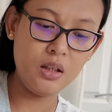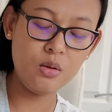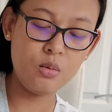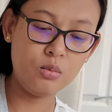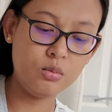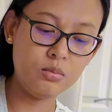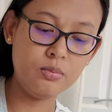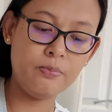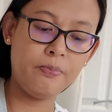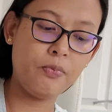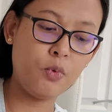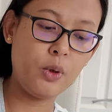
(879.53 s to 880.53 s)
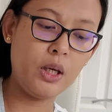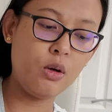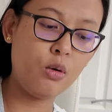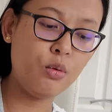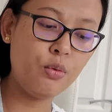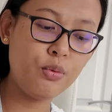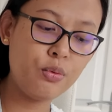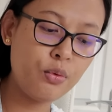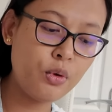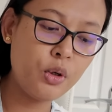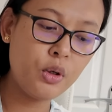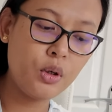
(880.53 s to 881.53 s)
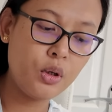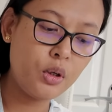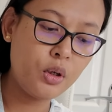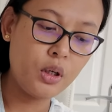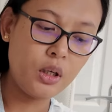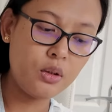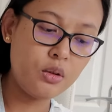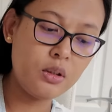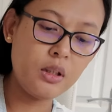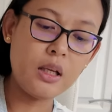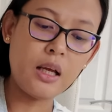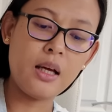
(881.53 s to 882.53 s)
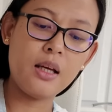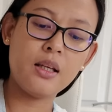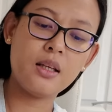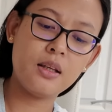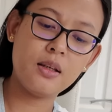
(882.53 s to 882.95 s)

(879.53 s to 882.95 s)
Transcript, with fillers: yung way of ano nila